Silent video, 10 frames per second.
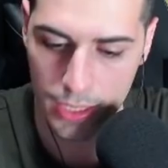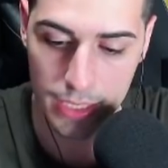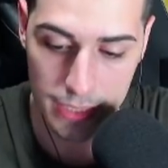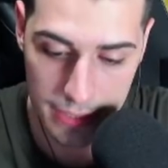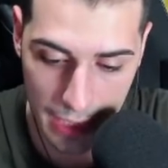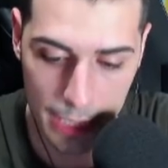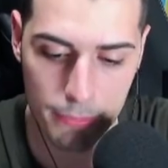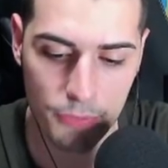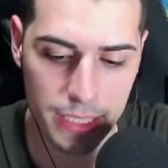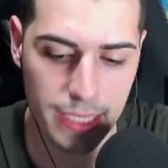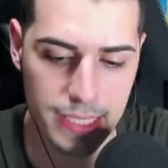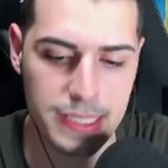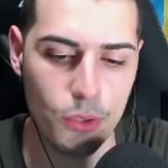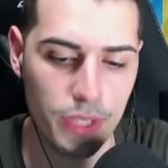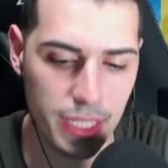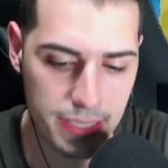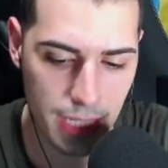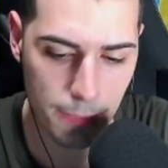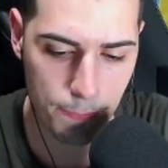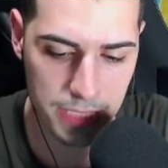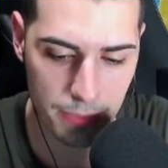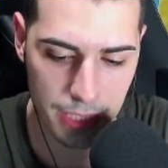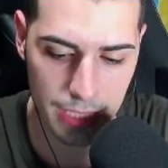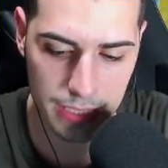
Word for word: Sarebbe fantastico. 3 skip. Sapete che il